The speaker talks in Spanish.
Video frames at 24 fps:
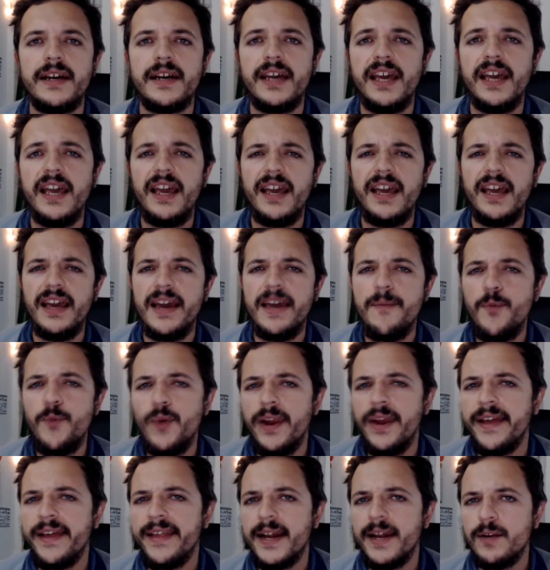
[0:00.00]
que
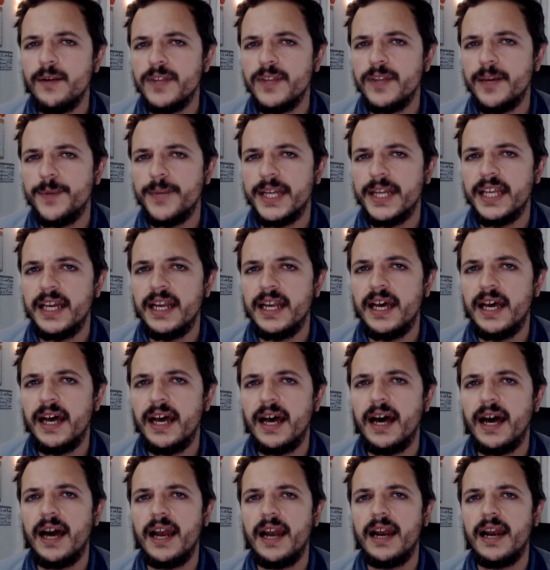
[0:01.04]
emula de alguna manera
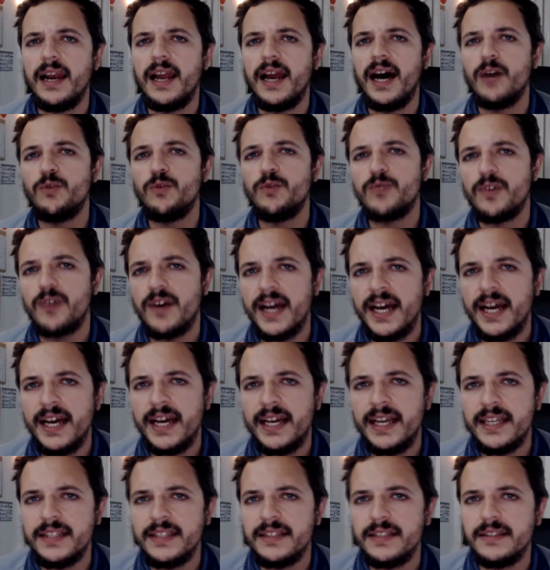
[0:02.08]
al
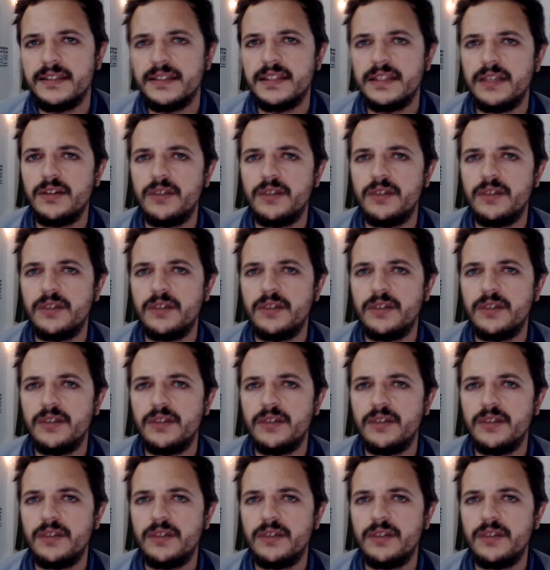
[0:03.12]
Outrun,